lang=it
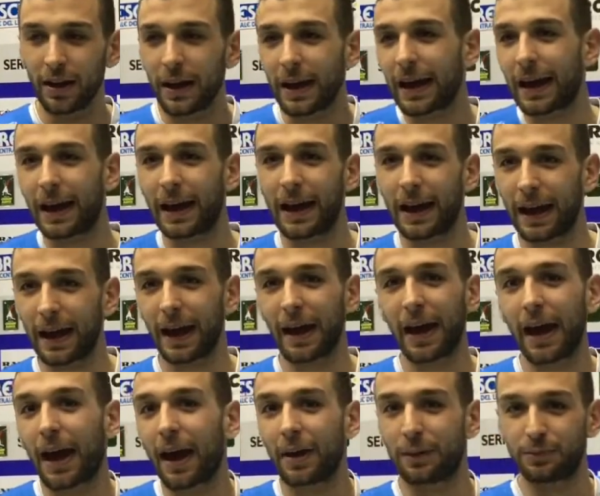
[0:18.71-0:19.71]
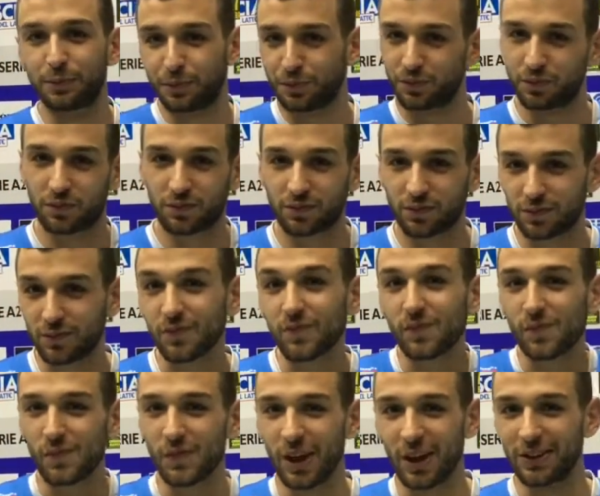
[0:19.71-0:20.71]
e
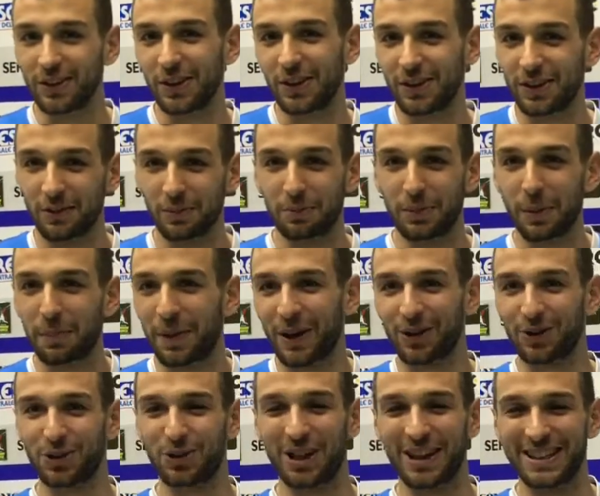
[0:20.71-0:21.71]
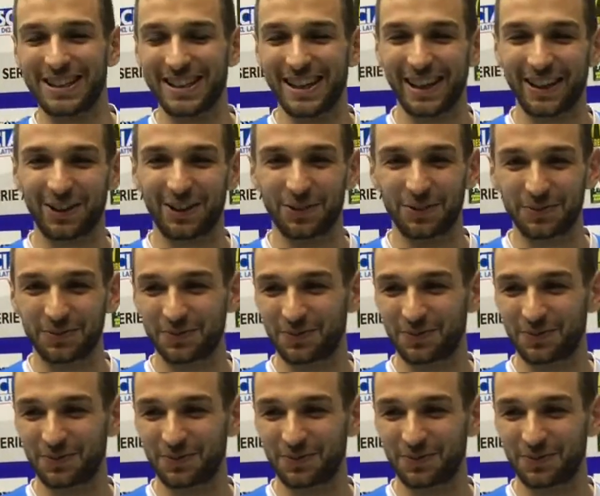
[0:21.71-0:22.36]
abbiamo perso 3-0.